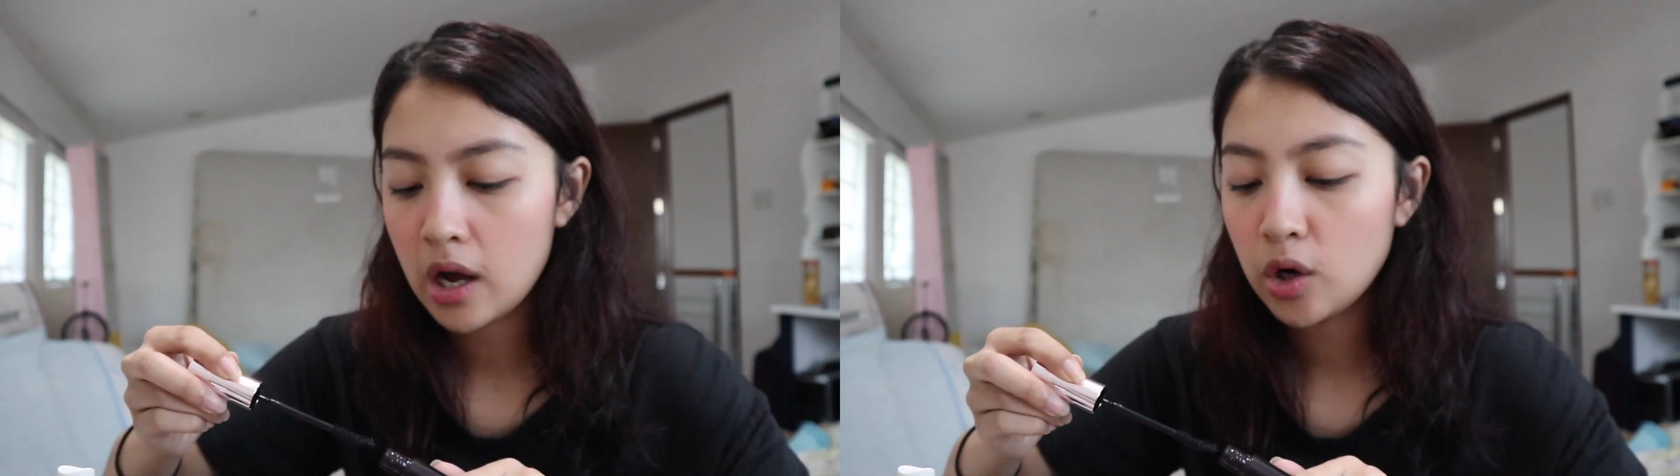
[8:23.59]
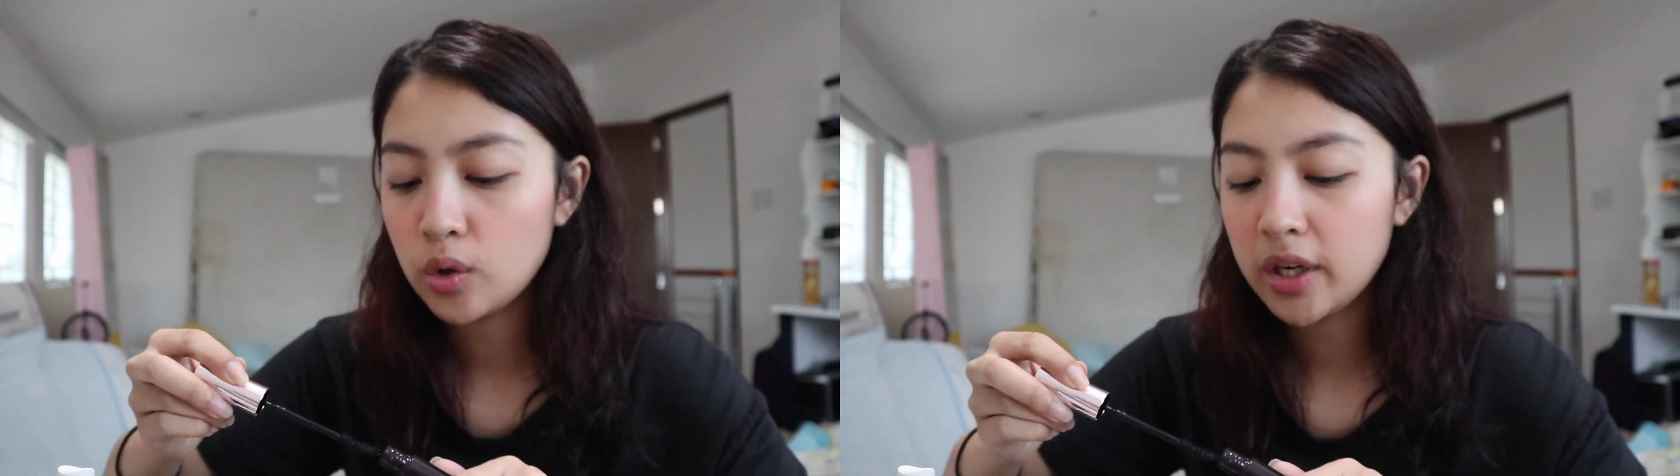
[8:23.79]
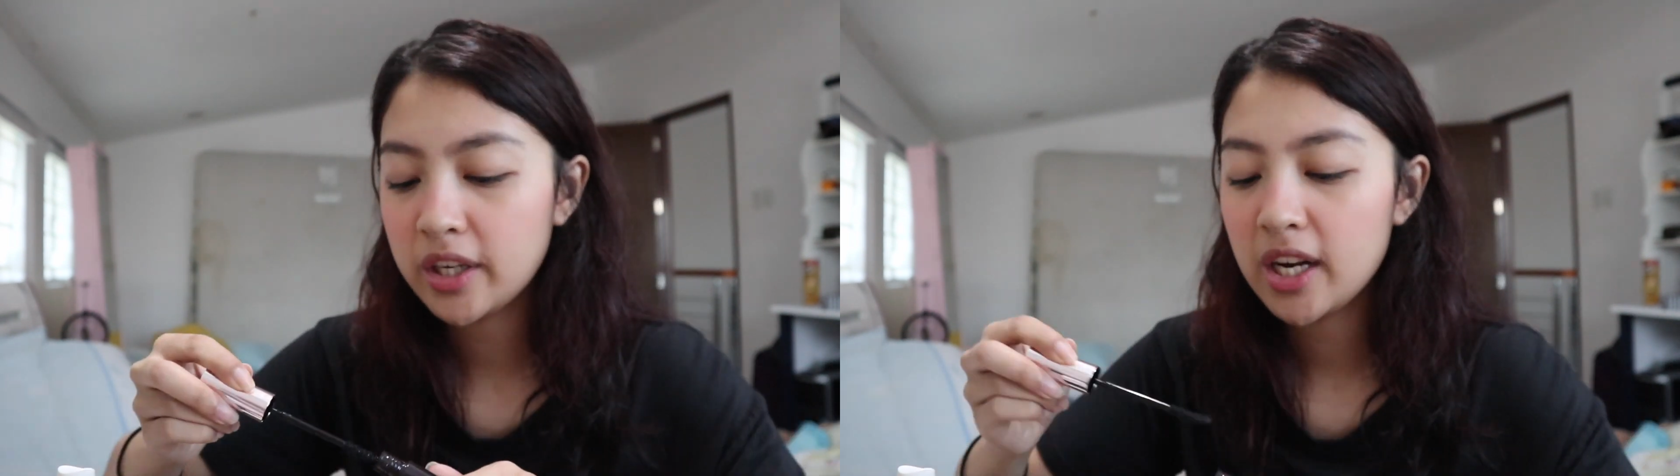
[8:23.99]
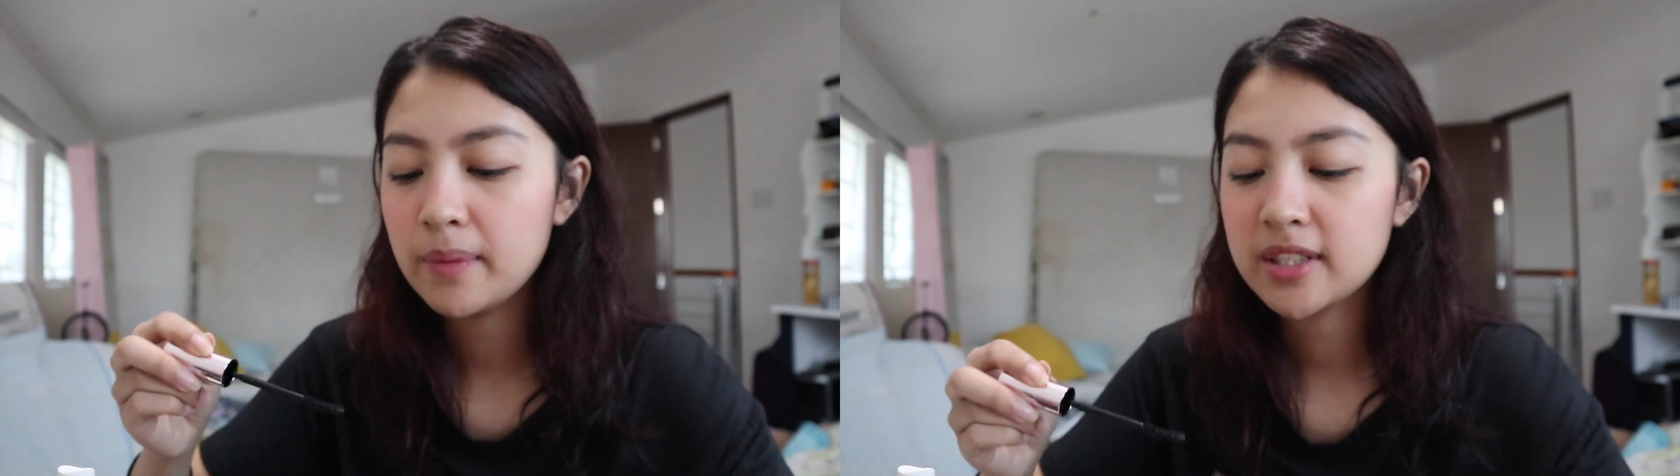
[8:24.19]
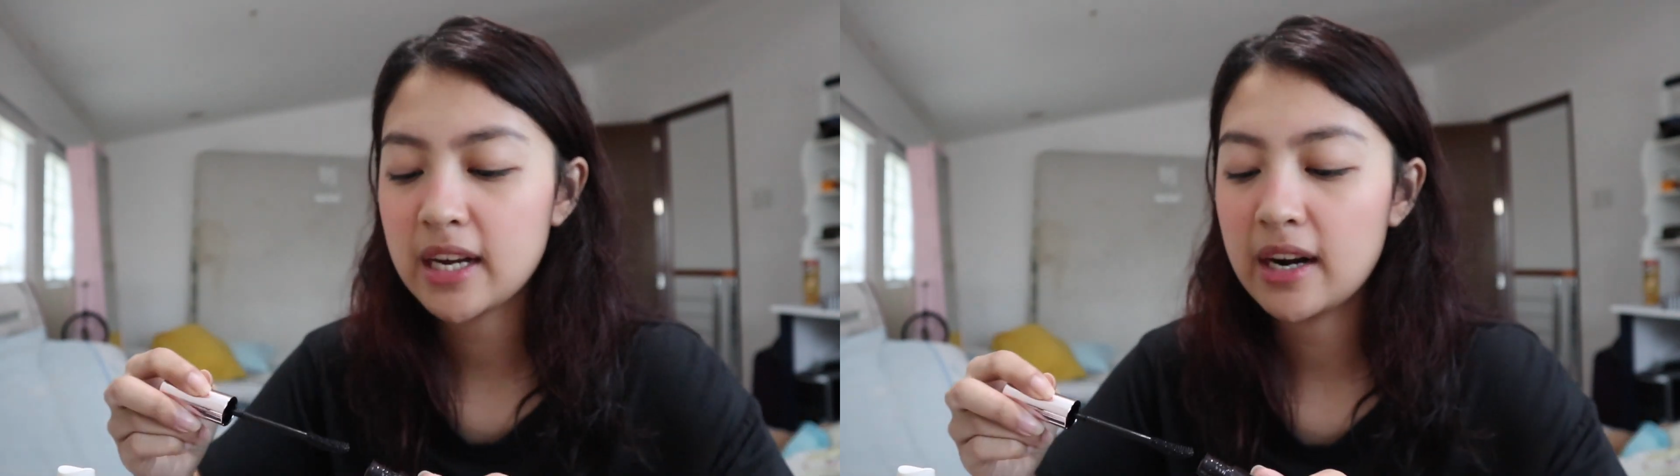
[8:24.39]
Ang Holy Grail
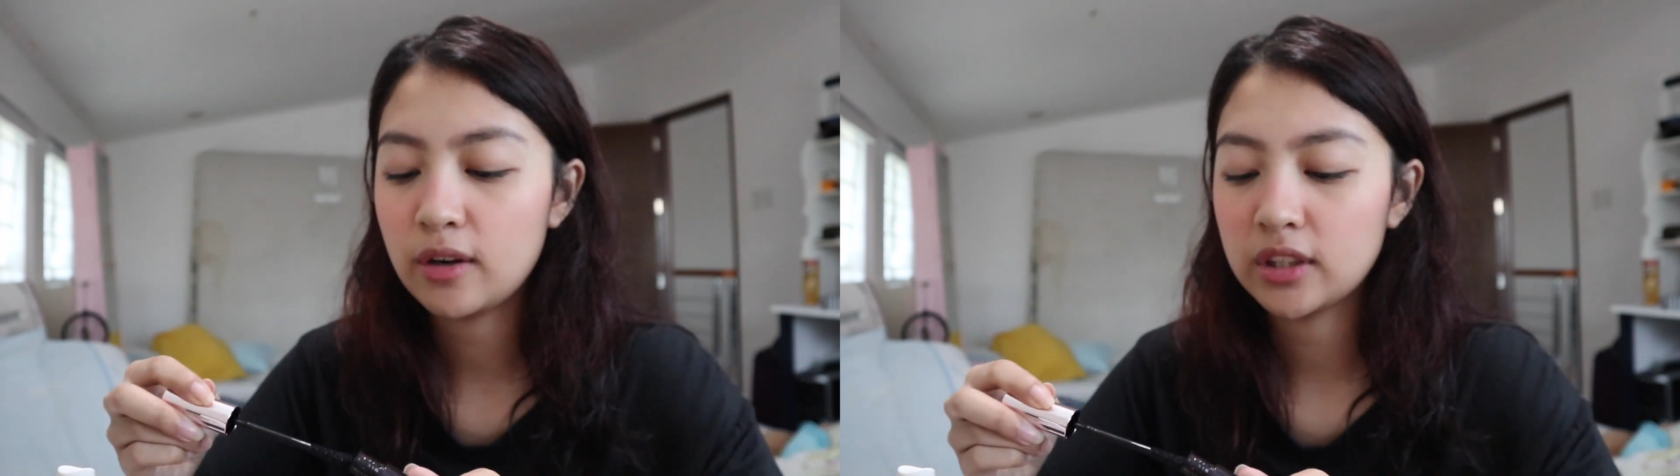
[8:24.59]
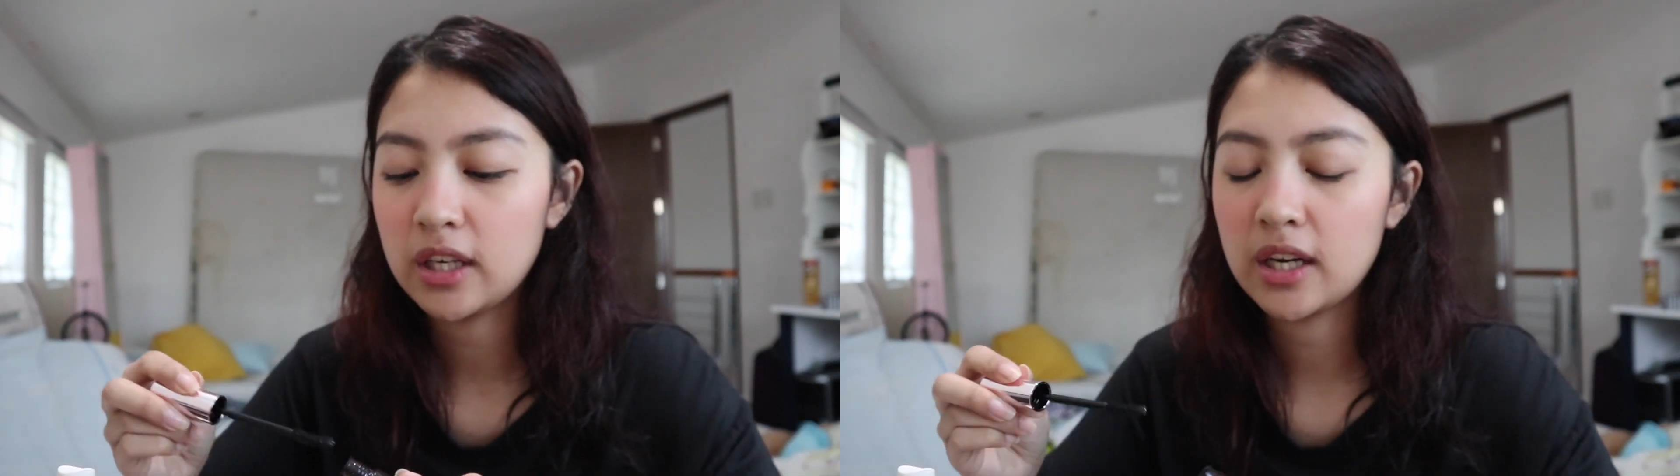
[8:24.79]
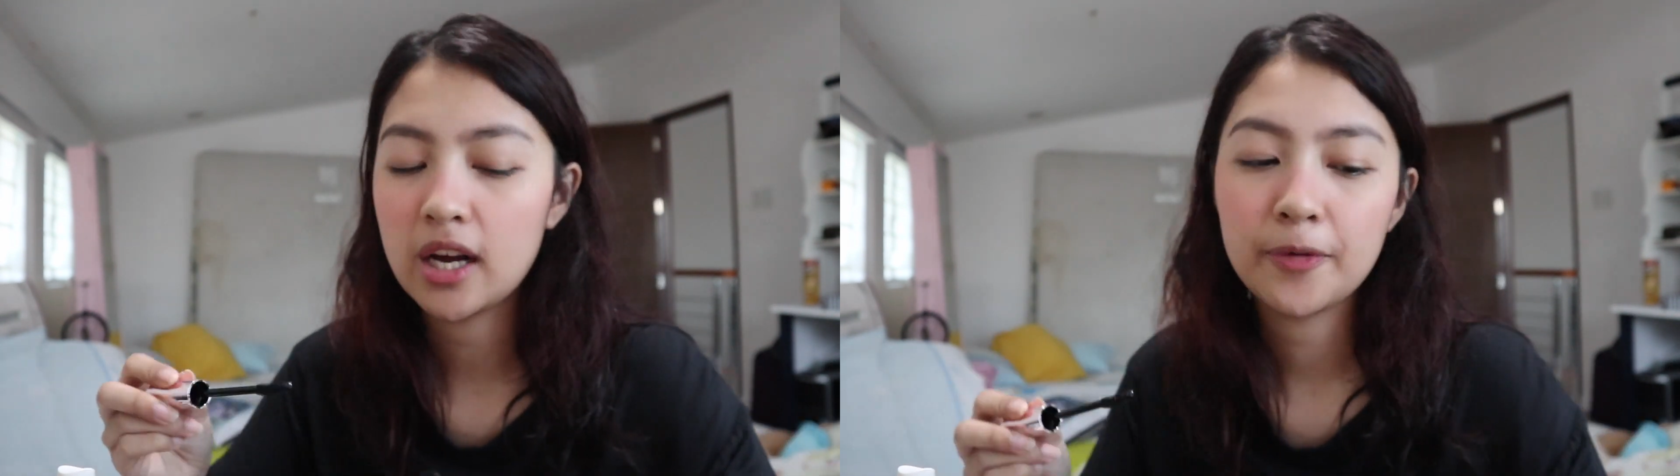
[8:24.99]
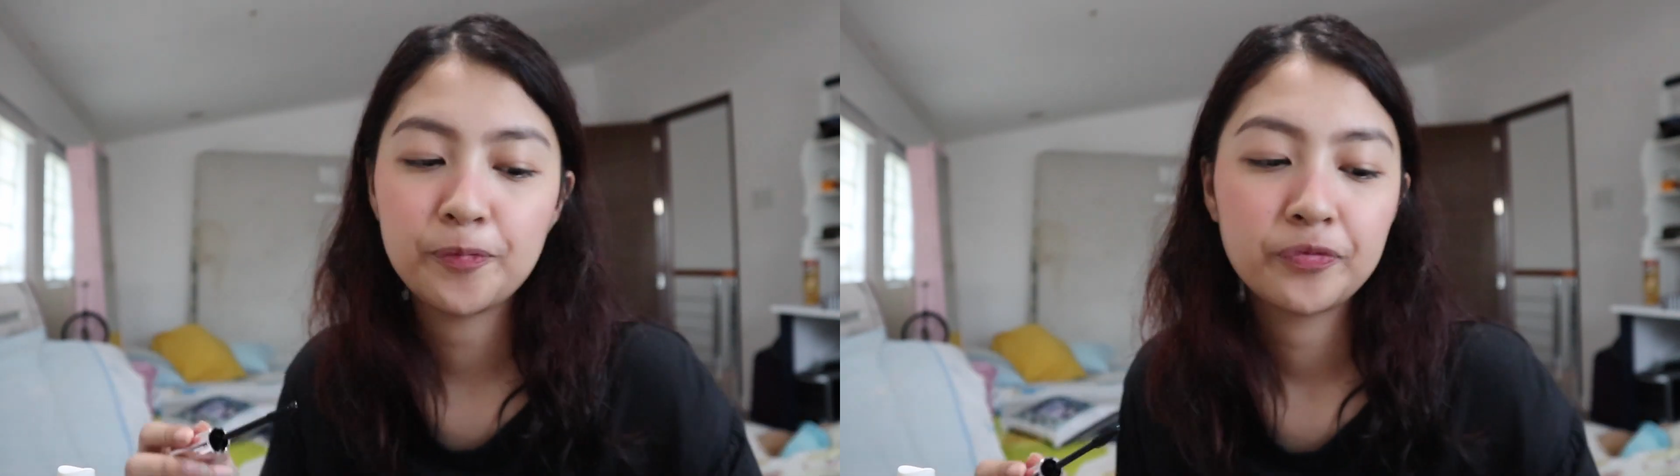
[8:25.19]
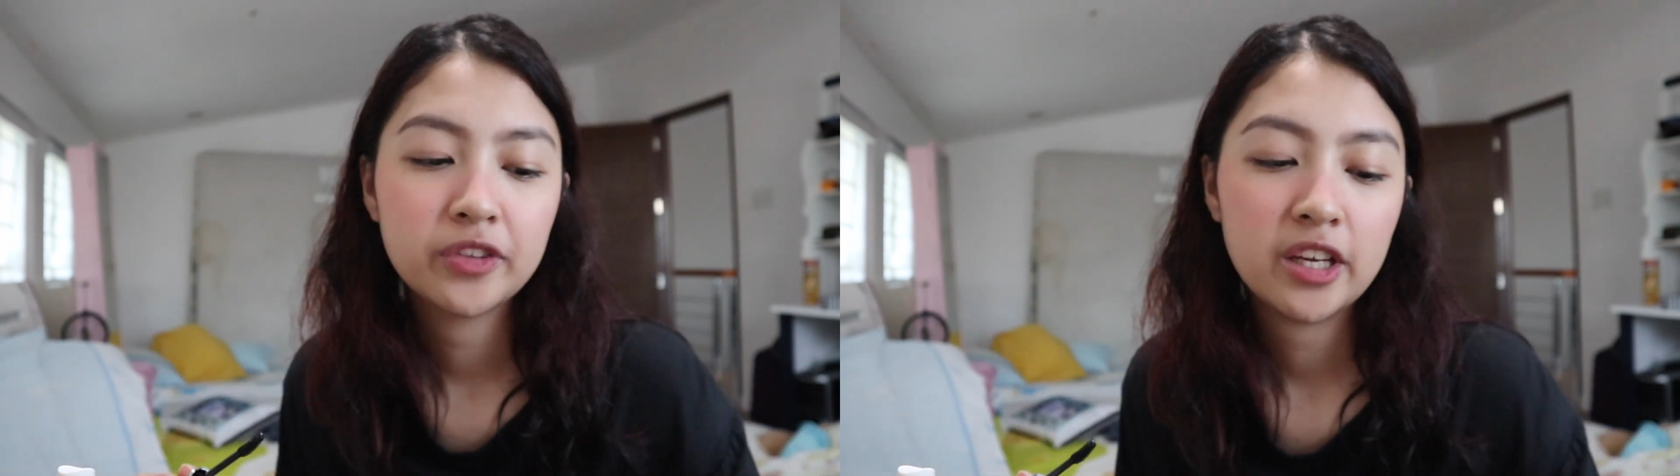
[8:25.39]
mascara ko talaga.